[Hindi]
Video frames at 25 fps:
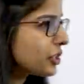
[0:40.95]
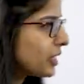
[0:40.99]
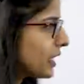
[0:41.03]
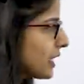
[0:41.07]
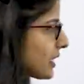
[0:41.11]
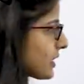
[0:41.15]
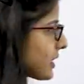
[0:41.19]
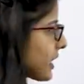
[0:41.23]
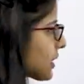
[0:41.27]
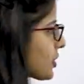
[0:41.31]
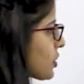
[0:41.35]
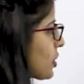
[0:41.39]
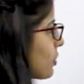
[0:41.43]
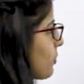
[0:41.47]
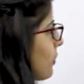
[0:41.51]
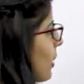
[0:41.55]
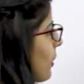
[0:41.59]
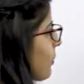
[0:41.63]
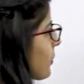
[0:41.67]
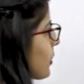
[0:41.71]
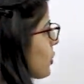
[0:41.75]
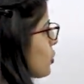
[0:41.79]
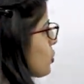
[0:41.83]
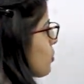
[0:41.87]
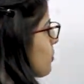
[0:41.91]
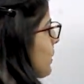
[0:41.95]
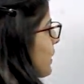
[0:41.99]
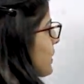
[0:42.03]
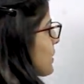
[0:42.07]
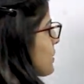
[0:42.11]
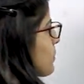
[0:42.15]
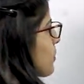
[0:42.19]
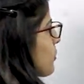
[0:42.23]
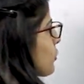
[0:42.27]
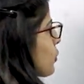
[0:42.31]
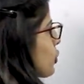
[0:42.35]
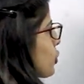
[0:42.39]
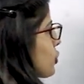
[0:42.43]
जी सेक्शन में आपके जो
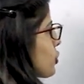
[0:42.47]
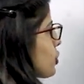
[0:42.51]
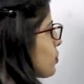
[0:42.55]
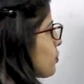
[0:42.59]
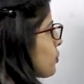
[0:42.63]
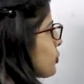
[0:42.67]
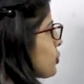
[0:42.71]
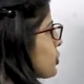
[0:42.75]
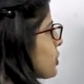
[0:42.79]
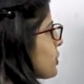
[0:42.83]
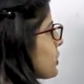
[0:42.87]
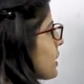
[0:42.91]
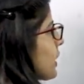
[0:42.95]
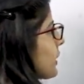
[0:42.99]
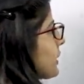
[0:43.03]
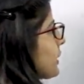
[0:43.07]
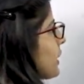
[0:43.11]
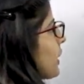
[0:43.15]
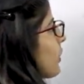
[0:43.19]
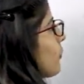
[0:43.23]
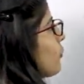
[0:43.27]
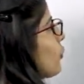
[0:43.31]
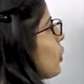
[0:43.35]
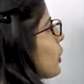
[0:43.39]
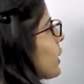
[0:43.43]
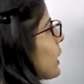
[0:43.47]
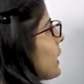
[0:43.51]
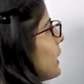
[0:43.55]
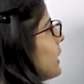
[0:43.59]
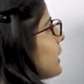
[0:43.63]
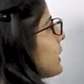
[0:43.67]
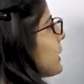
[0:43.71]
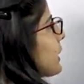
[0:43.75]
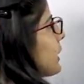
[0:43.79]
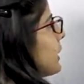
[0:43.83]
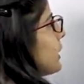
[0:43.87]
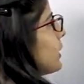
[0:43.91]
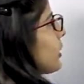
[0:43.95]
मैक्सिमम क्वेश्चन पूछे जाते हैं वो अकेले
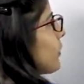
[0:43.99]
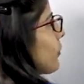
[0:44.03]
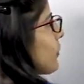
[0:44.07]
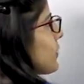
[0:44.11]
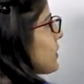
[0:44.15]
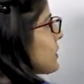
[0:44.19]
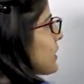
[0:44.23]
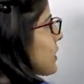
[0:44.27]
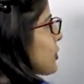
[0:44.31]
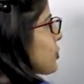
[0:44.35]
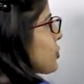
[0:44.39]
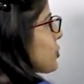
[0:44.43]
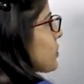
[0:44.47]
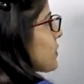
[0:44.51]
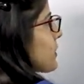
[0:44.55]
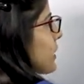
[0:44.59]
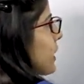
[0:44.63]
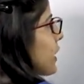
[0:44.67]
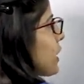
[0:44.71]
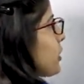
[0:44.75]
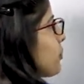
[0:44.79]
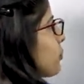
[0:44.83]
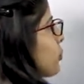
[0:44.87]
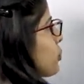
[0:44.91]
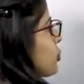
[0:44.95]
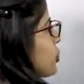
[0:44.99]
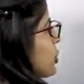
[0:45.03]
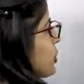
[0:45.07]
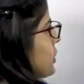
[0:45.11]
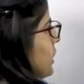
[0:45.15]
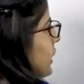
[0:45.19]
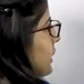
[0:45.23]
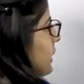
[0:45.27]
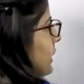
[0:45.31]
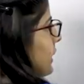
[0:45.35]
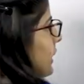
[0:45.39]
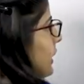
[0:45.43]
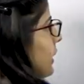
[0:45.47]
करंट अफेयर सेक्शन से ही पूछे
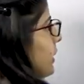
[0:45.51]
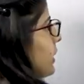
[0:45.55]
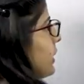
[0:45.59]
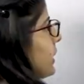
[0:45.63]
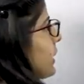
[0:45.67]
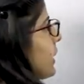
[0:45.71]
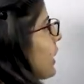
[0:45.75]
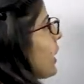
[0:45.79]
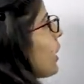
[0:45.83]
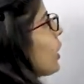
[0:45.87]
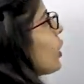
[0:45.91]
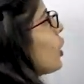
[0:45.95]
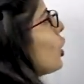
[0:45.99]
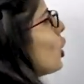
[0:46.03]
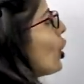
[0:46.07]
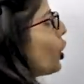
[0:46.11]
जाते हैं ठीक है